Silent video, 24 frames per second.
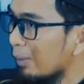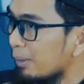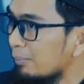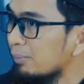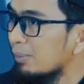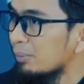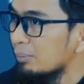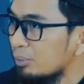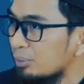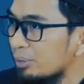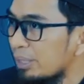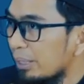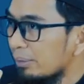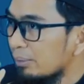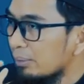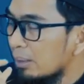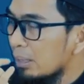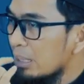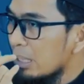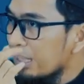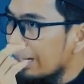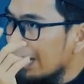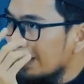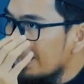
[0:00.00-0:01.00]
dijawab kemudian.
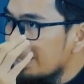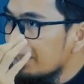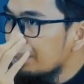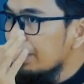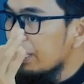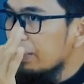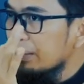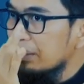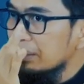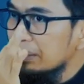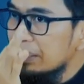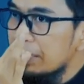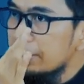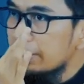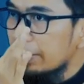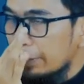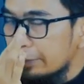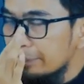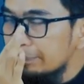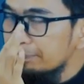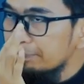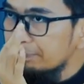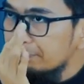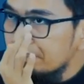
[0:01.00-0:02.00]
Kadang yang
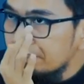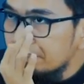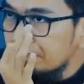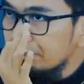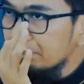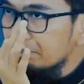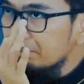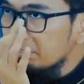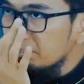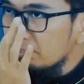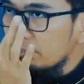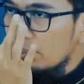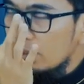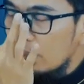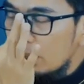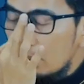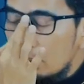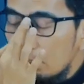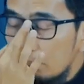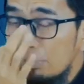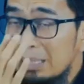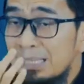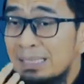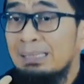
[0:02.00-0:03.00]
ketiga,
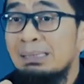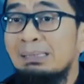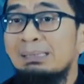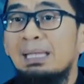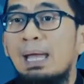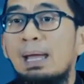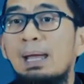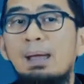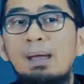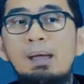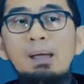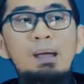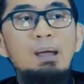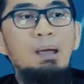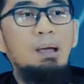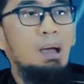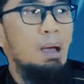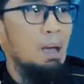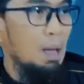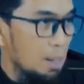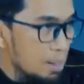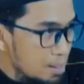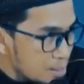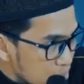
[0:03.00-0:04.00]
minta
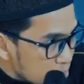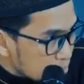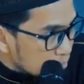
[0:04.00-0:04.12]
A